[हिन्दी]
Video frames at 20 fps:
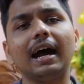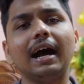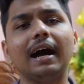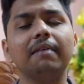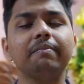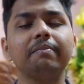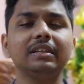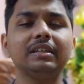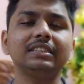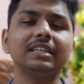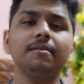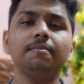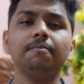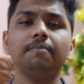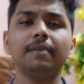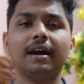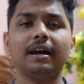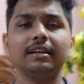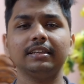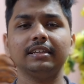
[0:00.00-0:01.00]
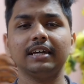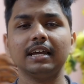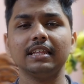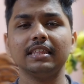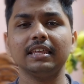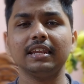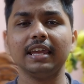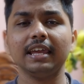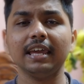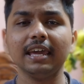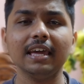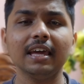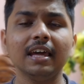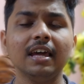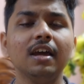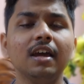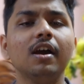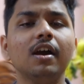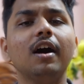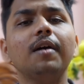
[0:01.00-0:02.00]
आप ऐसे ही प्यार दिखाते रहें
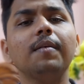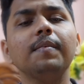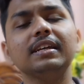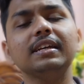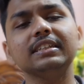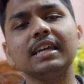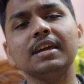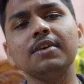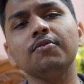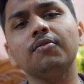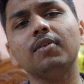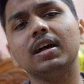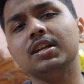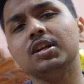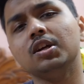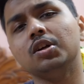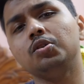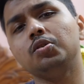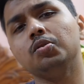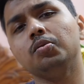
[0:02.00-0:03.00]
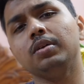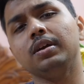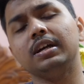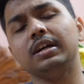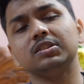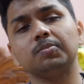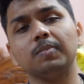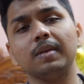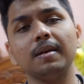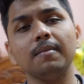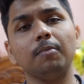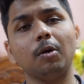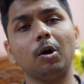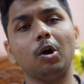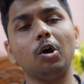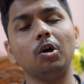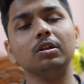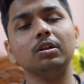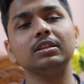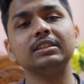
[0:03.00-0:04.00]
हम हाँ, ऐसे ही वन ईयर टू ईयर्स में
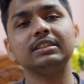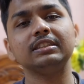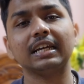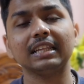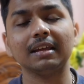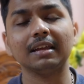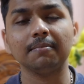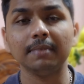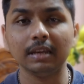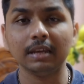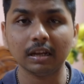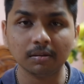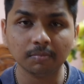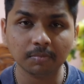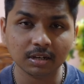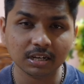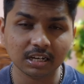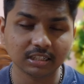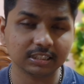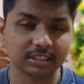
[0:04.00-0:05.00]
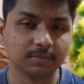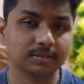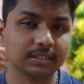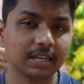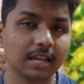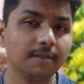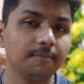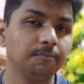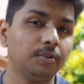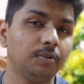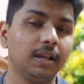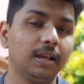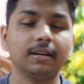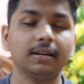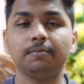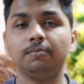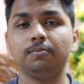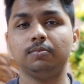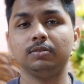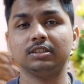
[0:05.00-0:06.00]
बहुत ज़्यादा मिलियन मिलियन सब्सक्राइब पूरा
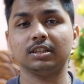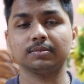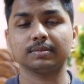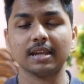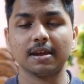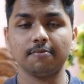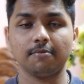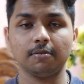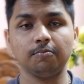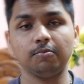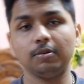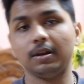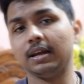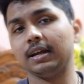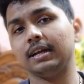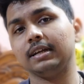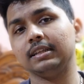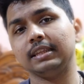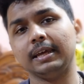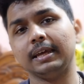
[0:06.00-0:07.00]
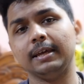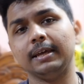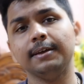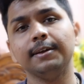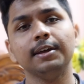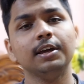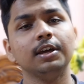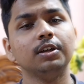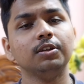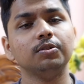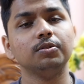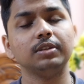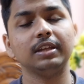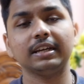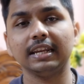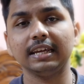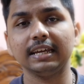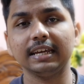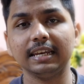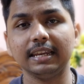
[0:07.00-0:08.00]
सब्सक्राइबर पूरा कर दें तो
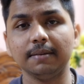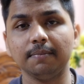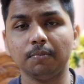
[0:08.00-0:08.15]
देखने के लिए